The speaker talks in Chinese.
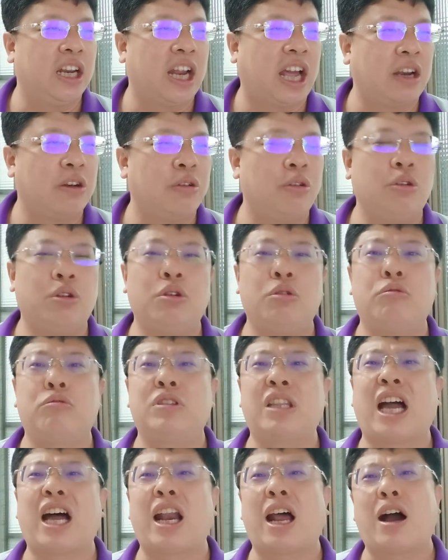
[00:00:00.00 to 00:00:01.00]
蓝绿
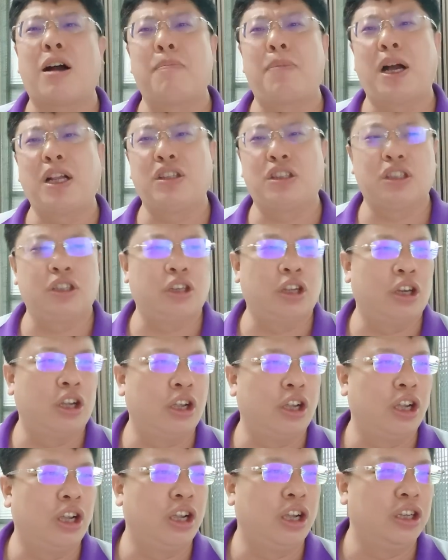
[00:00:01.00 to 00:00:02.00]
武大郎潘金
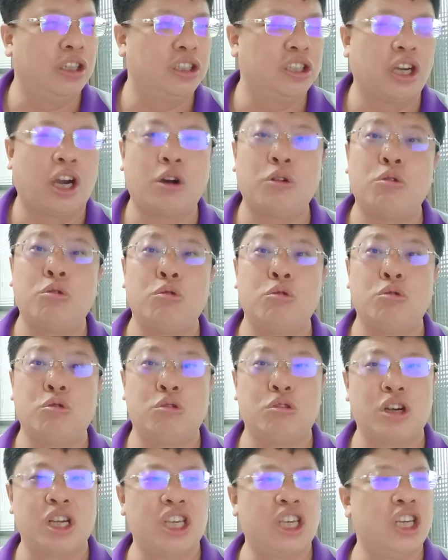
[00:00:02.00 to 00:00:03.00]
莲相
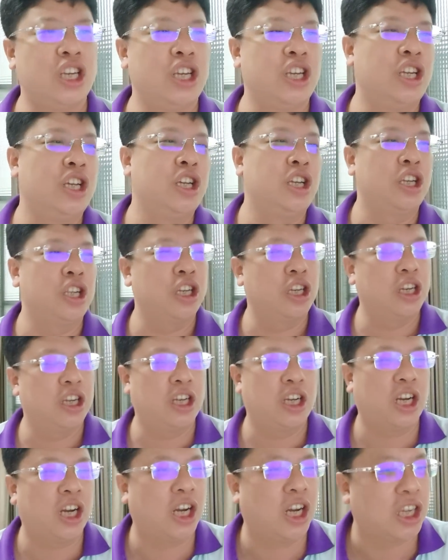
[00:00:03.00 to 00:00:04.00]
互回应
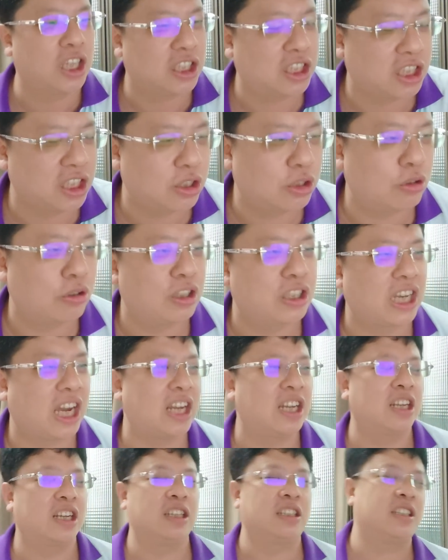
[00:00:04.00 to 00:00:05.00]
啊，之所以
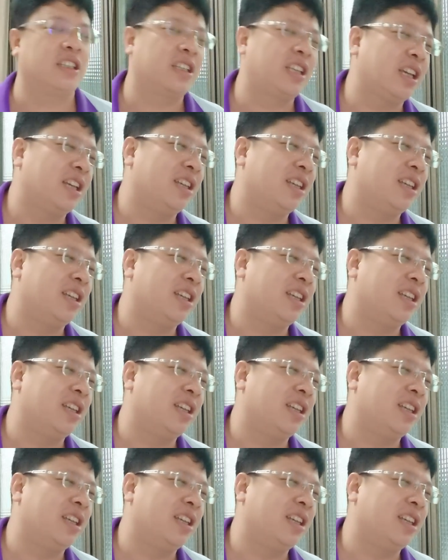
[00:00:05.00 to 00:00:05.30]
才能够